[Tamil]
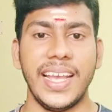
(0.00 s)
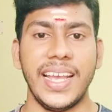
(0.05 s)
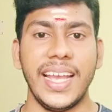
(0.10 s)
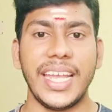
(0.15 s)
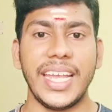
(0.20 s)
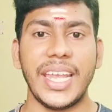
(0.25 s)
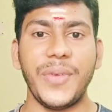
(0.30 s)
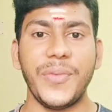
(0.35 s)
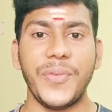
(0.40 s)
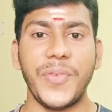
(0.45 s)

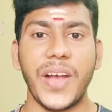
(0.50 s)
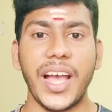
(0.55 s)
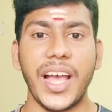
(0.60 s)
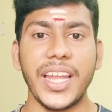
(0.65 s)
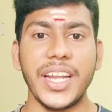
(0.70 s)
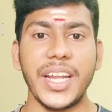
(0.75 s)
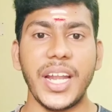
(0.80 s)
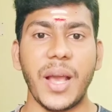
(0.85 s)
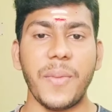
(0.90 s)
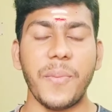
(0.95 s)
இவ்வாறு
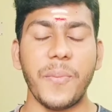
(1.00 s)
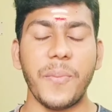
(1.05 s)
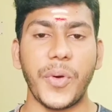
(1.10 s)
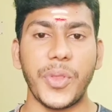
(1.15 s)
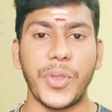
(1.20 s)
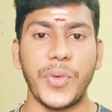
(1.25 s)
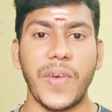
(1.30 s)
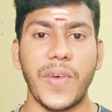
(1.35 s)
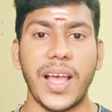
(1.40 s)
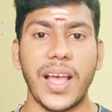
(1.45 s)
நாம்
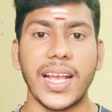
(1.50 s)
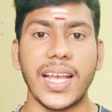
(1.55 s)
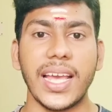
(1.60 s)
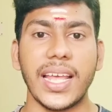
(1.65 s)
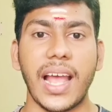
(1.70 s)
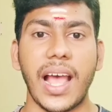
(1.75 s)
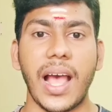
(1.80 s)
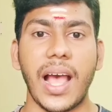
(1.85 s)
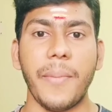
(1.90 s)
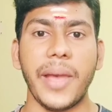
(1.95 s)
பொதுவாக
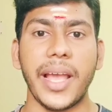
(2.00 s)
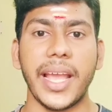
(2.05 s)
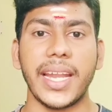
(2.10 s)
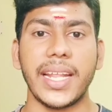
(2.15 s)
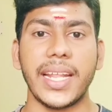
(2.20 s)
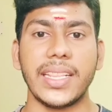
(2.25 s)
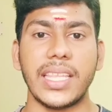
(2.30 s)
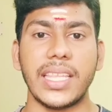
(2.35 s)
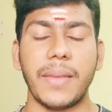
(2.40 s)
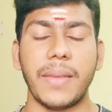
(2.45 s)

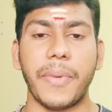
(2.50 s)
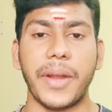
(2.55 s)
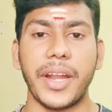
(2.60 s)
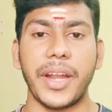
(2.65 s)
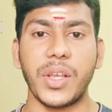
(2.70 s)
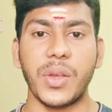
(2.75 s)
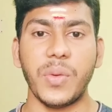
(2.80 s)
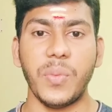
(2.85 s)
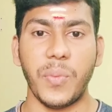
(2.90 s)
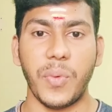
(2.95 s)
ராமாயணத்தை
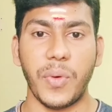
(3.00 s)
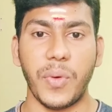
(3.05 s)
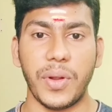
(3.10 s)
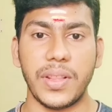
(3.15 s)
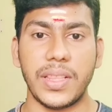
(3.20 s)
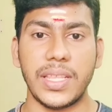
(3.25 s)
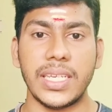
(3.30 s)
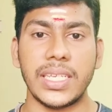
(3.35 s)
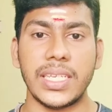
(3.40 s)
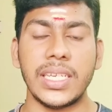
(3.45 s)
படிக்கும்
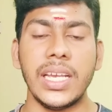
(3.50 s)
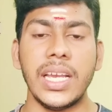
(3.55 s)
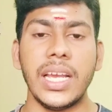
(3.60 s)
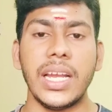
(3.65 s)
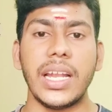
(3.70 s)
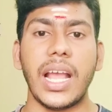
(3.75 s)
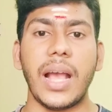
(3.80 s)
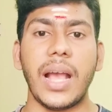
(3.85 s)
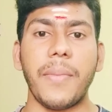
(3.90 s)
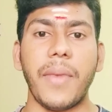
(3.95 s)
பொழுது
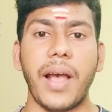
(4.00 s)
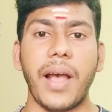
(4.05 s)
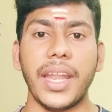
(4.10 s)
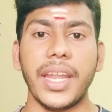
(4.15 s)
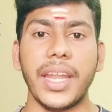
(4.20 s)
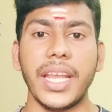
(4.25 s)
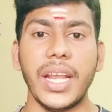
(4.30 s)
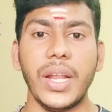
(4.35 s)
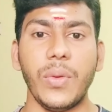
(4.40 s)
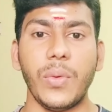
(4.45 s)
நாம்
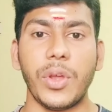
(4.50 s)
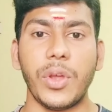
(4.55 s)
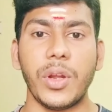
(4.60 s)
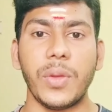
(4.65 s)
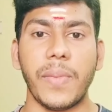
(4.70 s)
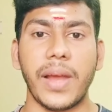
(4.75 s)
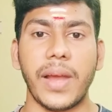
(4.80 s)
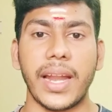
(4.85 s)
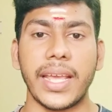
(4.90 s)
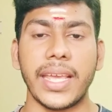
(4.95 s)
அருகில் ஒரு
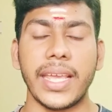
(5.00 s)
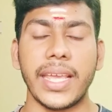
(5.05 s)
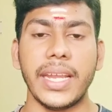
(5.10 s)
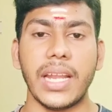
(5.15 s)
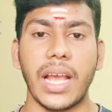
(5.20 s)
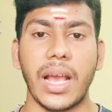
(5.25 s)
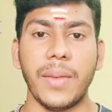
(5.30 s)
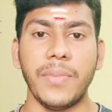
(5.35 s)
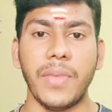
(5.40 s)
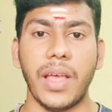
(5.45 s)
மனையை
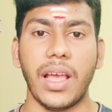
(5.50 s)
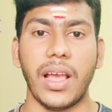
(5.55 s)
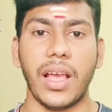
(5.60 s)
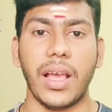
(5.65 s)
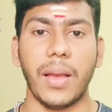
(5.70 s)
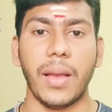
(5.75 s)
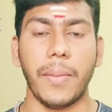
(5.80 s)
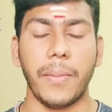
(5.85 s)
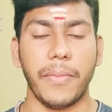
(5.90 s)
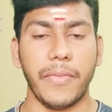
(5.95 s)
நாம்
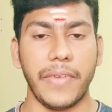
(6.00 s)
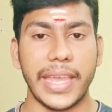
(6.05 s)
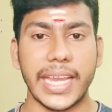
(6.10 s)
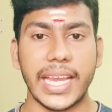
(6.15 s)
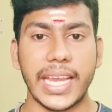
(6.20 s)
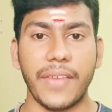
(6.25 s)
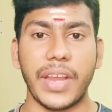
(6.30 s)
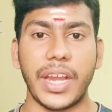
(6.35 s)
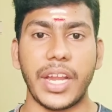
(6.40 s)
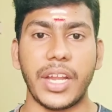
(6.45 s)
வைக்க
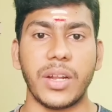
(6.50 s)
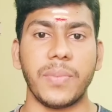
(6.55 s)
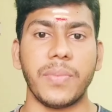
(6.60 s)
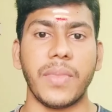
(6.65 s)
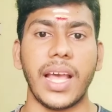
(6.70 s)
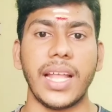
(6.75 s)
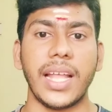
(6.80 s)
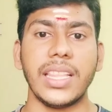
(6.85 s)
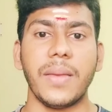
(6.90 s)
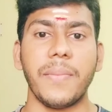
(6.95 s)
வேண்டும்
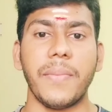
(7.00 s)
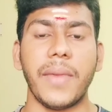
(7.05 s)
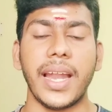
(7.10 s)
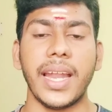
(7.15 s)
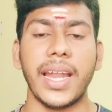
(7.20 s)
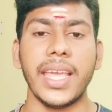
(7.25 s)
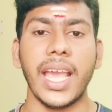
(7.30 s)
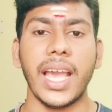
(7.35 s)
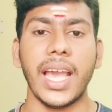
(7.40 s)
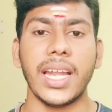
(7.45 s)
அந்த
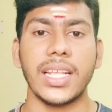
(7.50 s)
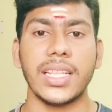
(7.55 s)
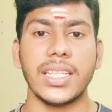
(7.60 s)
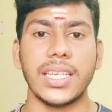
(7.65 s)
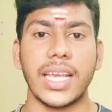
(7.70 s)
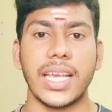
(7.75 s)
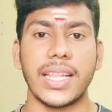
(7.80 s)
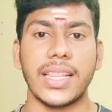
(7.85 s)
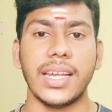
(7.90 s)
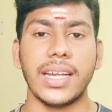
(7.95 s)
மனையானது
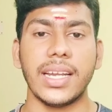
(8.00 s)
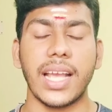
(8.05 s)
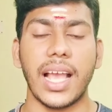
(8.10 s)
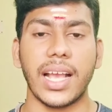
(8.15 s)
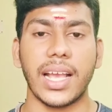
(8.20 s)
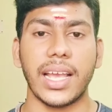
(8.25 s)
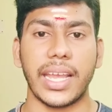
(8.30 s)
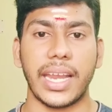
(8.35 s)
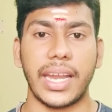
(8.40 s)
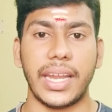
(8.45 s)
எதற்காக
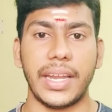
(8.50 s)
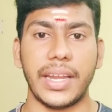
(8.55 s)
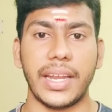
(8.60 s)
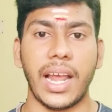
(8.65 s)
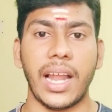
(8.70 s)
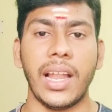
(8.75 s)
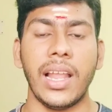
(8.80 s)
என்றால்